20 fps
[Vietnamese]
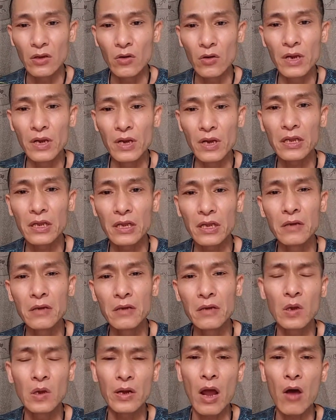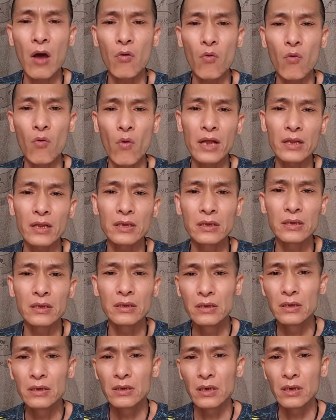thì lúc đấy tế điên đau quá thì
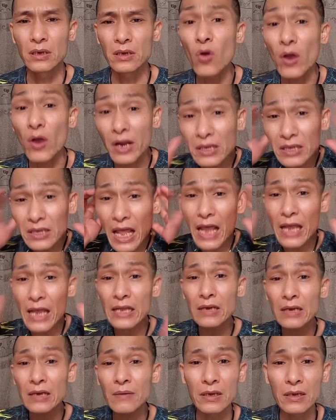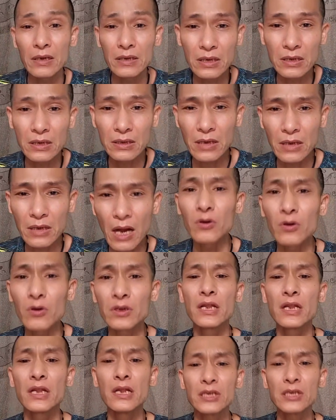cứ đòi cắt tay các bạn này chứ đau
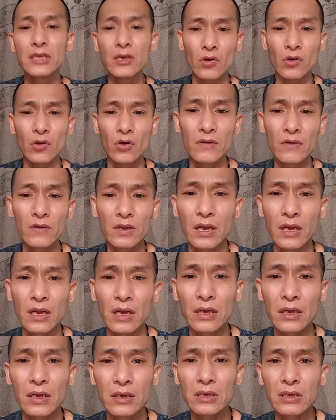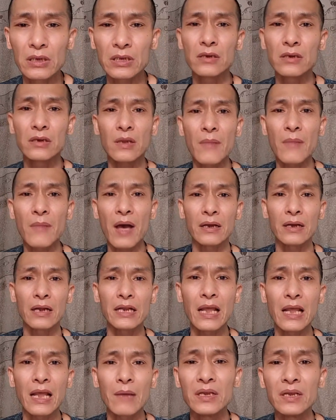thì tế điên chịu thôi vì là thật sự các bạn
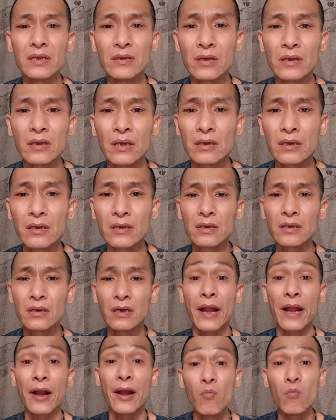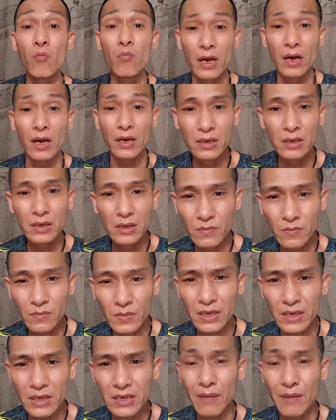đã nhà mình à, là đàn ông mà
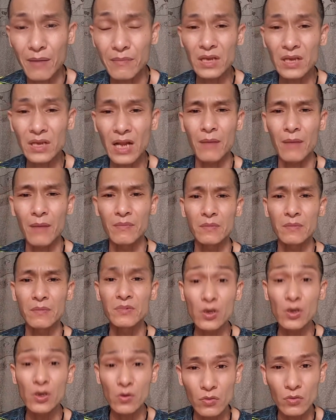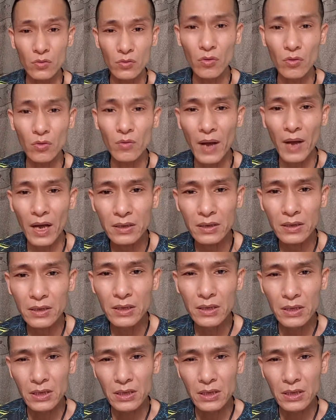mình đã dám làm mình dám chịu đúng không các bạn